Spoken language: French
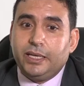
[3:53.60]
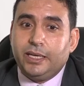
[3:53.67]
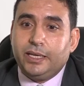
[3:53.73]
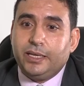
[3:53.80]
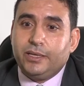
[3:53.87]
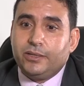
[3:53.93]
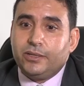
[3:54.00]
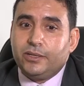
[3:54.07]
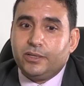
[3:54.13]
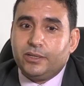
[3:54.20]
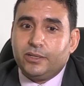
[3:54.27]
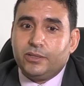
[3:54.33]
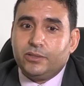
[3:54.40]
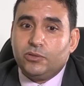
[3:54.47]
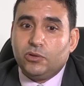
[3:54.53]
et
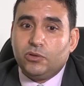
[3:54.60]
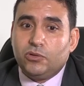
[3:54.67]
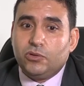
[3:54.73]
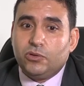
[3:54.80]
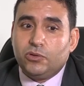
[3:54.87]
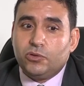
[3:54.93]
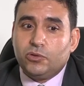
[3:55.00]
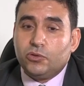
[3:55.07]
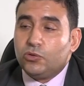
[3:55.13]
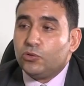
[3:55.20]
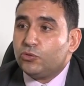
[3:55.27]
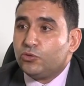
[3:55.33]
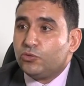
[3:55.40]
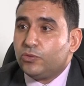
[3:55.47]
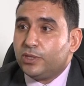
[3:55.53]
dont le, le
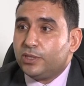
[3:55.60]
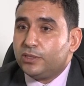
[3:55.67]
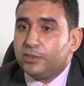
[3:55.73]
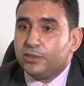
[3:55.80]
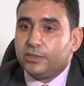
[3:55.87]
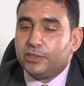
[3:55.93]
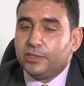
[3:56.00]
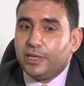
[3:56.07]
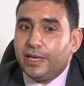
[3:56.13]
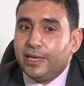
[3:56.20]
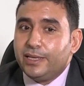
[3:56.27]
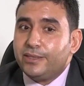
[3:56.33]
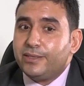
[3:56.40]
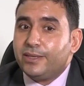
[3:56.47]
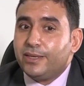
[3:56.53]
conjoint
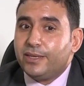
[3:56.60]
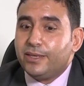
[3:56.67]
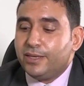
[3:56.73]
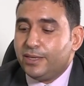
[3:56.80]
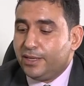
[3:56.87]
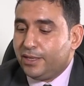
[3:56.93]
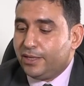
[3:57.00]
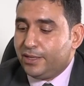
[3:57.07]
a été